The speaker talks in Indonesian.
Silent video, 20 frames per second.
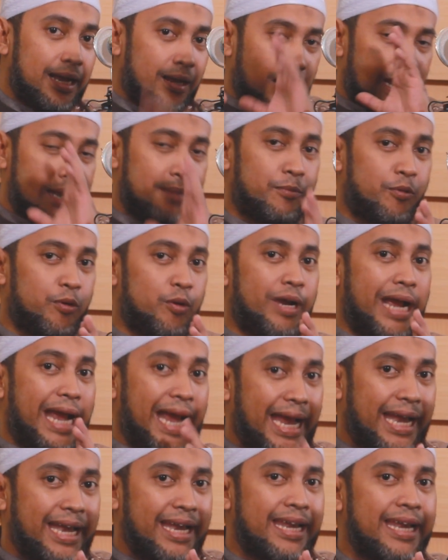kalau kurung
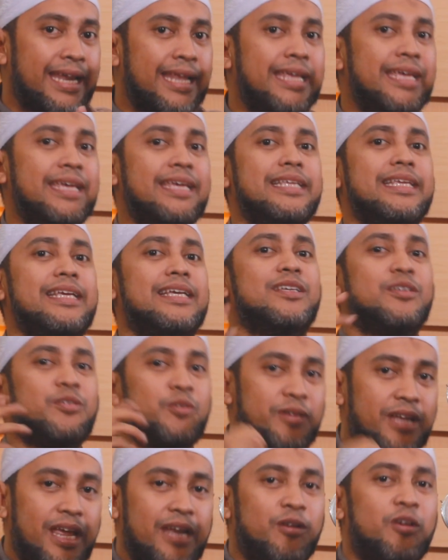N nya
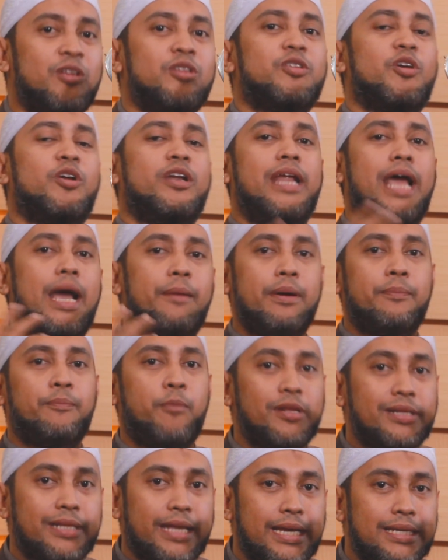sudah nonton Habab
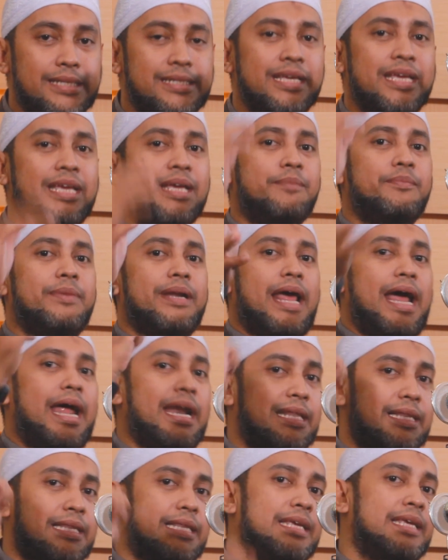Podcast,
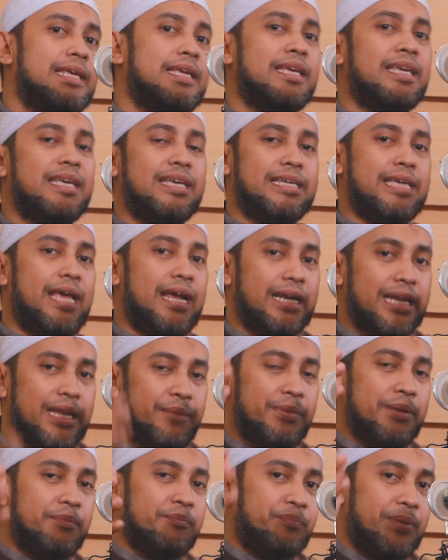berarti yang
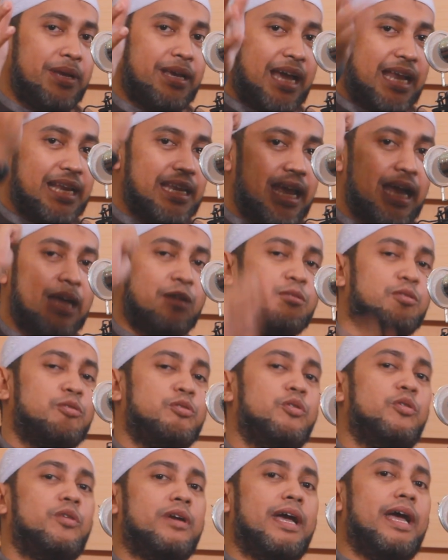dimimpikannya harus
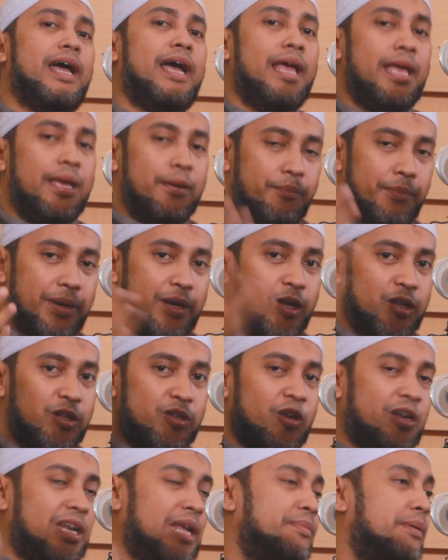juga
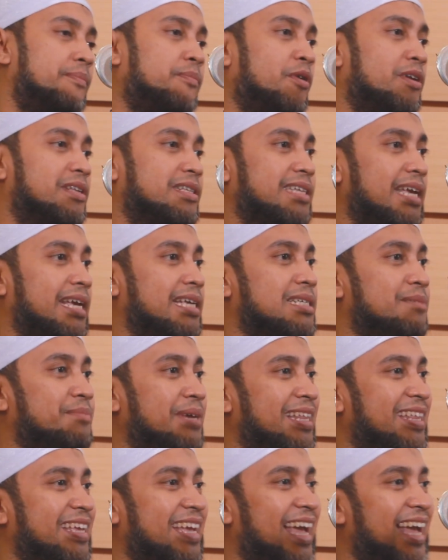menonton Habab Podcast.
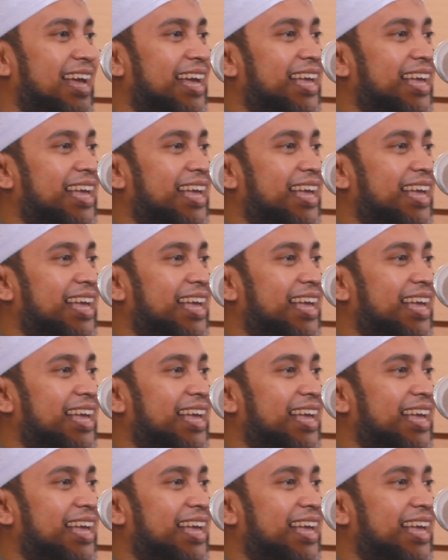Gitu Betul, ya.